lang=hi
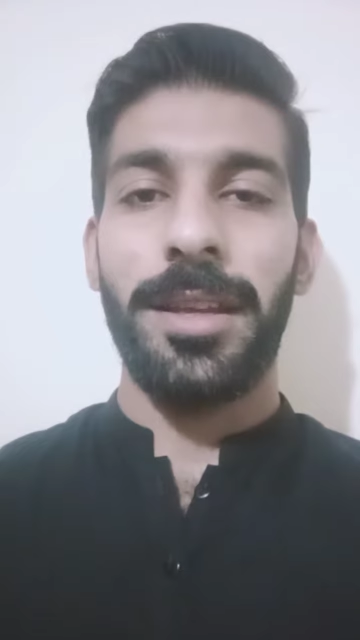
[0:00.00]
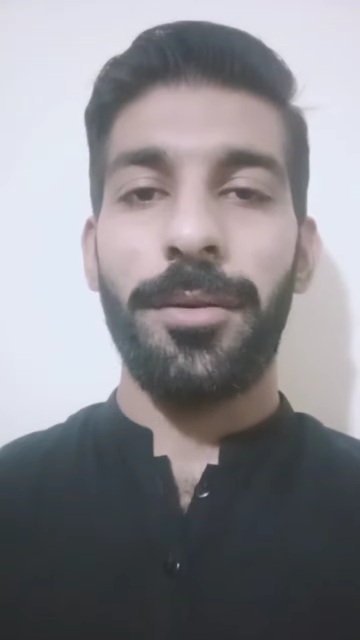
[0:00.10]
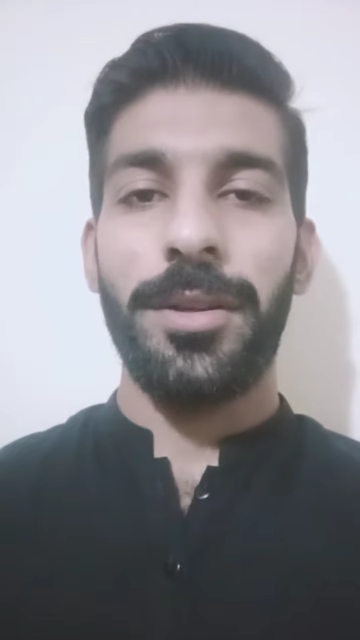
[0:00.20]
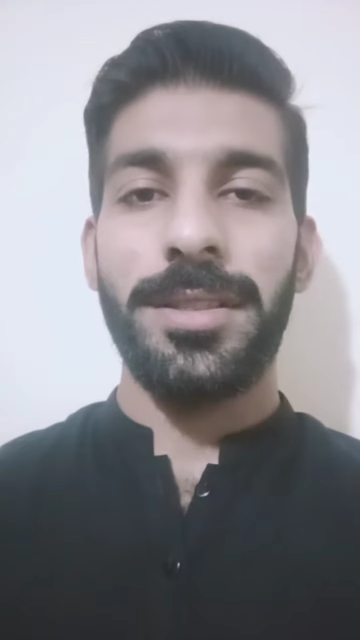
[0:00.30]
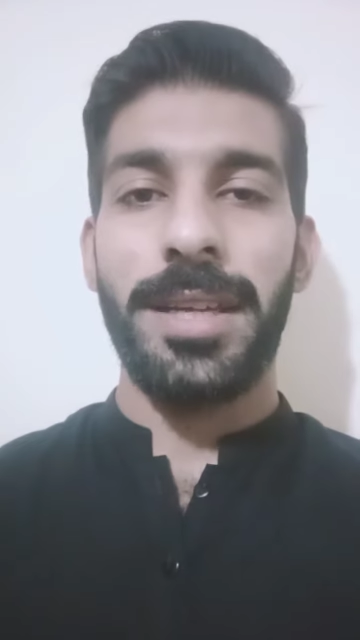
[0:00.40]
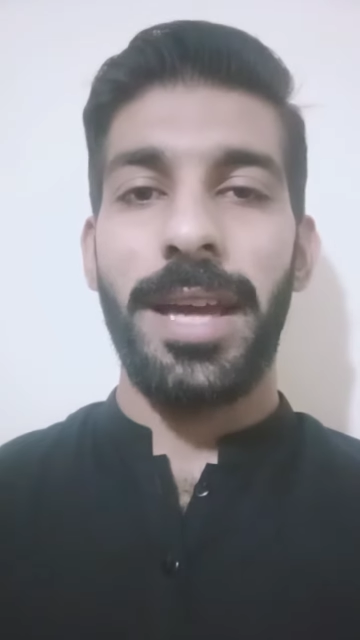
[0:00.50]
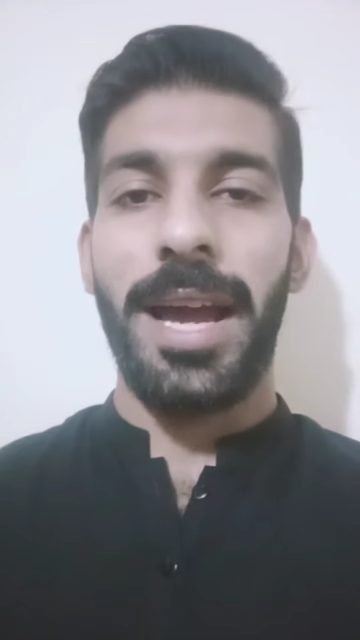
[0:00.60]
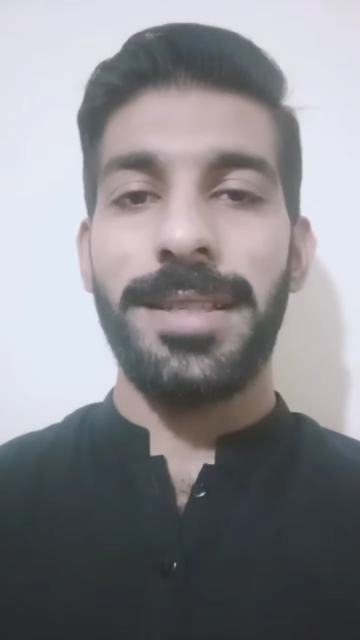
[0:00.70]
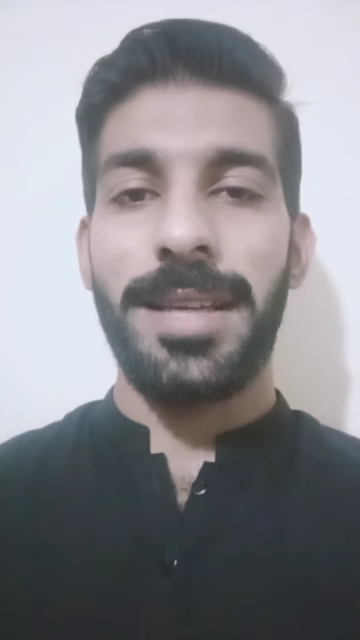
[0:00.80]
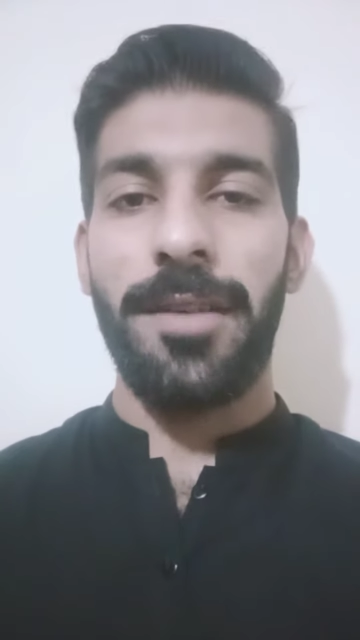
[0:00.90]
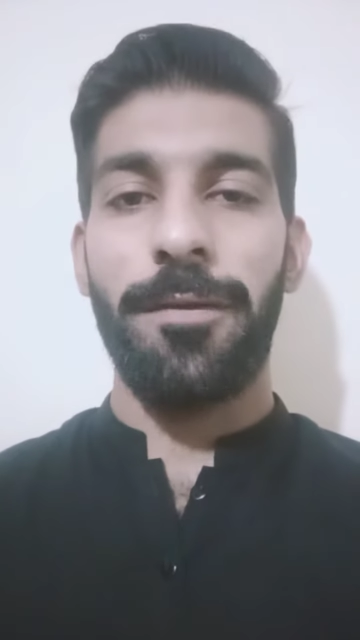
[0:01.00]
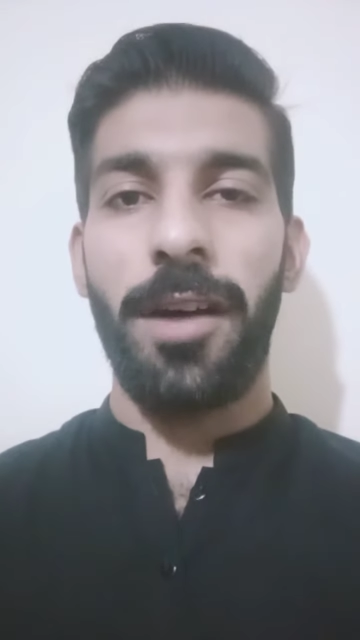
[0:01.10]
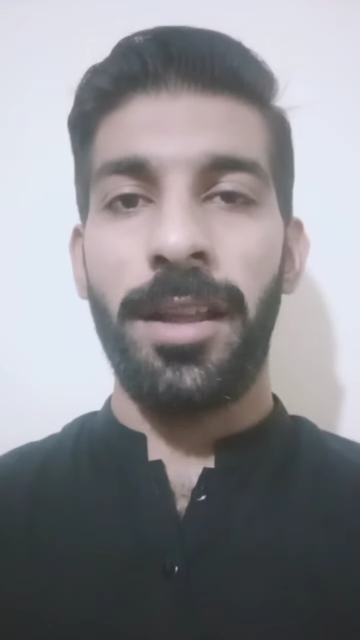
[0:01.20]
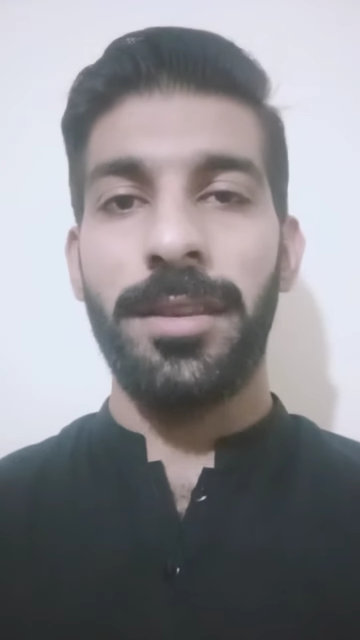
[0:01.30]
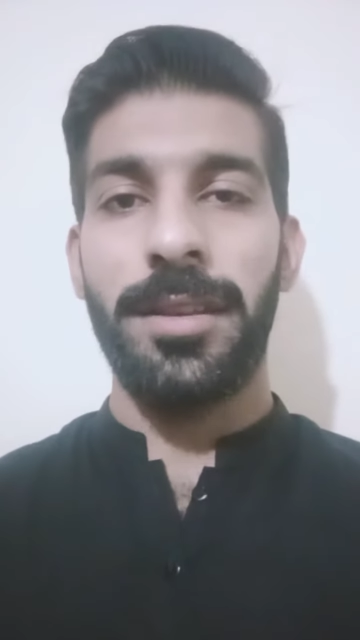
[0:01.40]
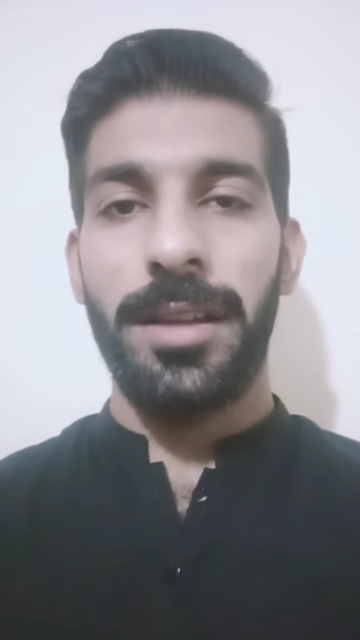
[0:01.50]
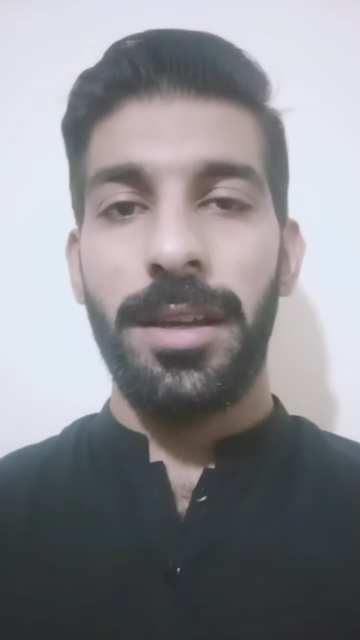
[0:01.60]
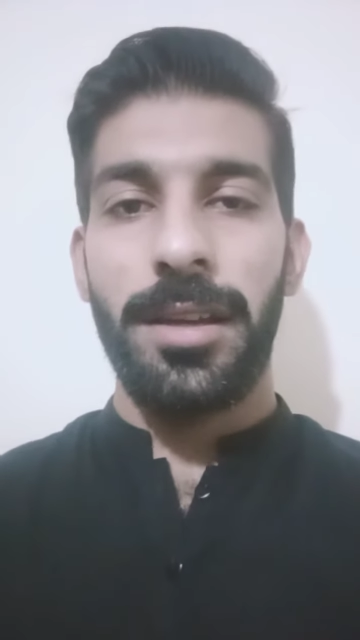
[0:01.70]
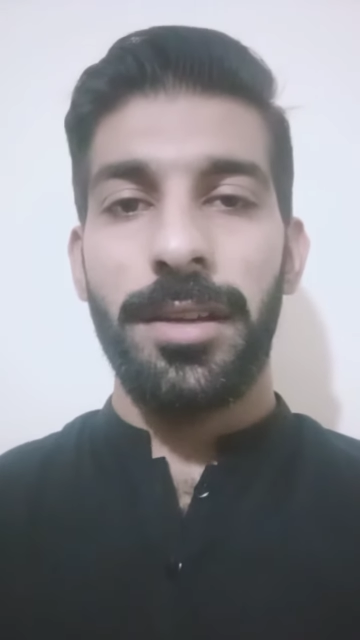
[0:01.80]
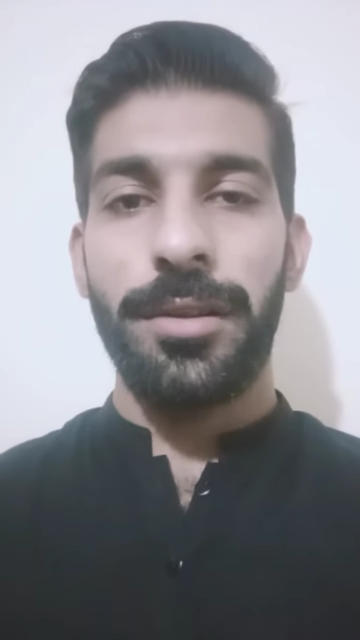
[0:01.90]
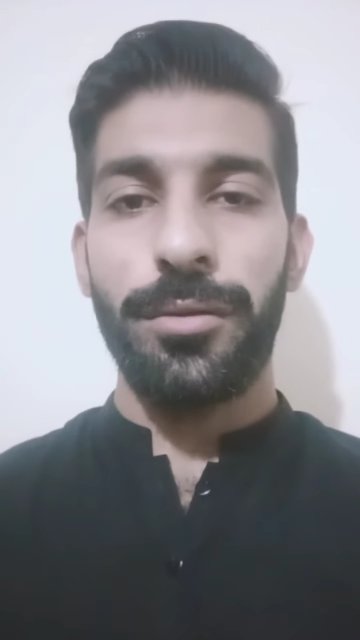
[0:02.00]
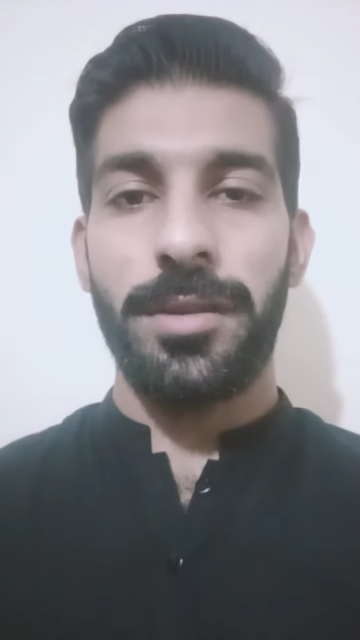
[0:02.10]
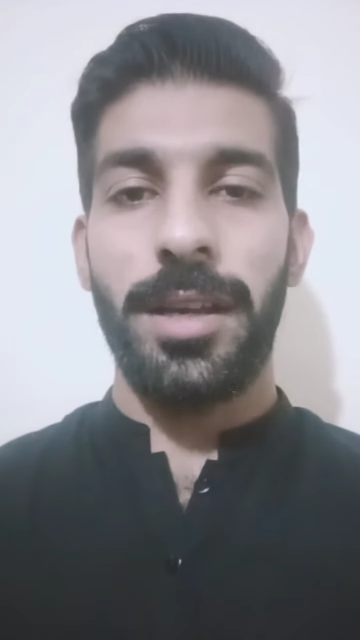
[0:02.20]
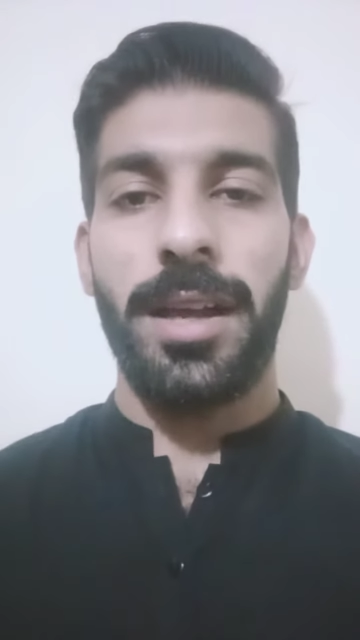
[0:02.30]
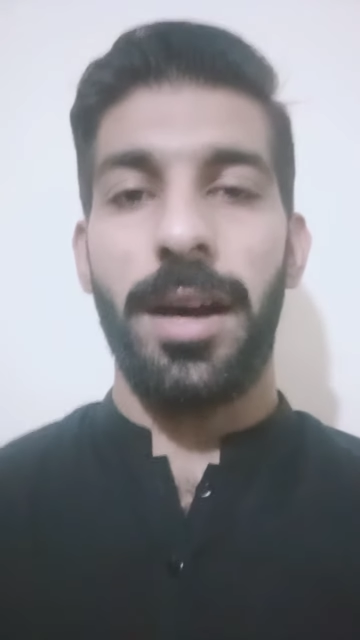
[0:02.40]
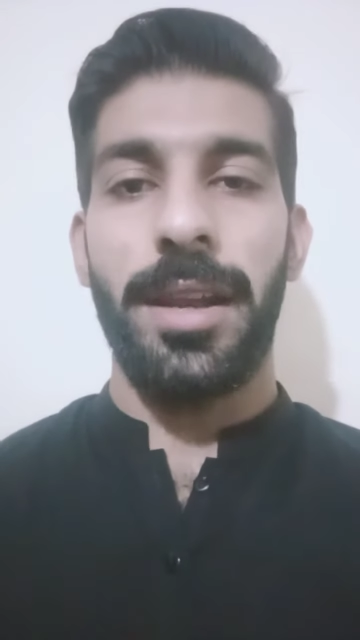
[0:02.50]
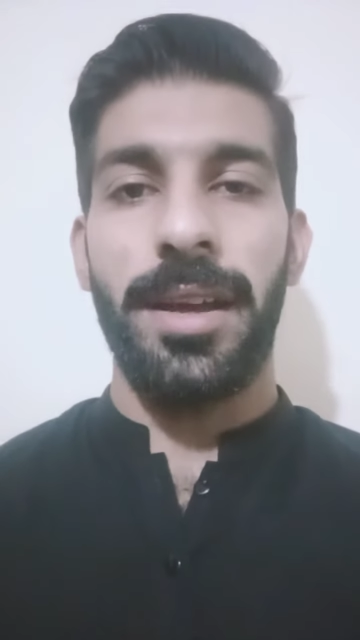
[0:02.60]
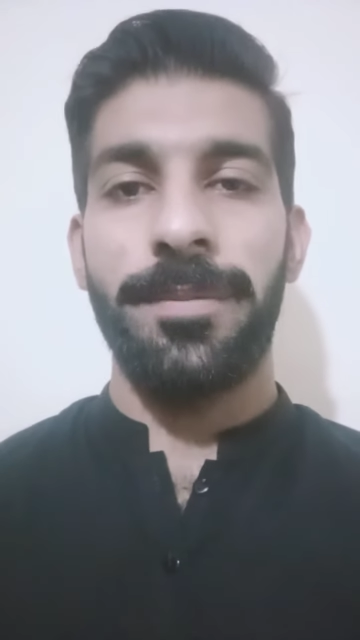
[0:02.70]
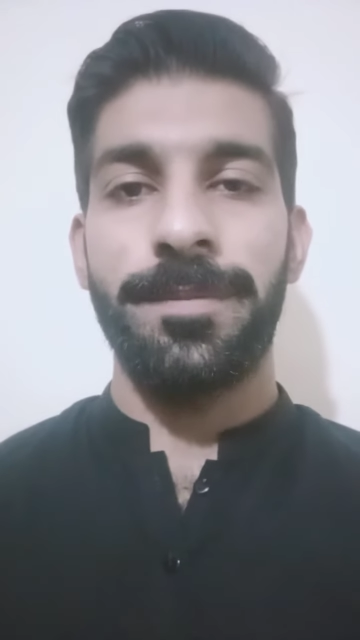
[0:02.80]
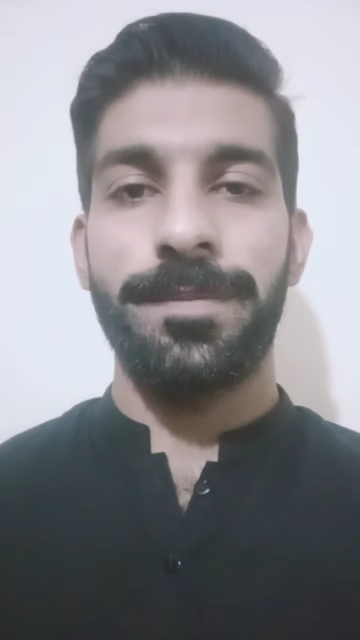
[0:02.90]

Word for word: है और इसे एज आ फन यूज़ किया जा रहा है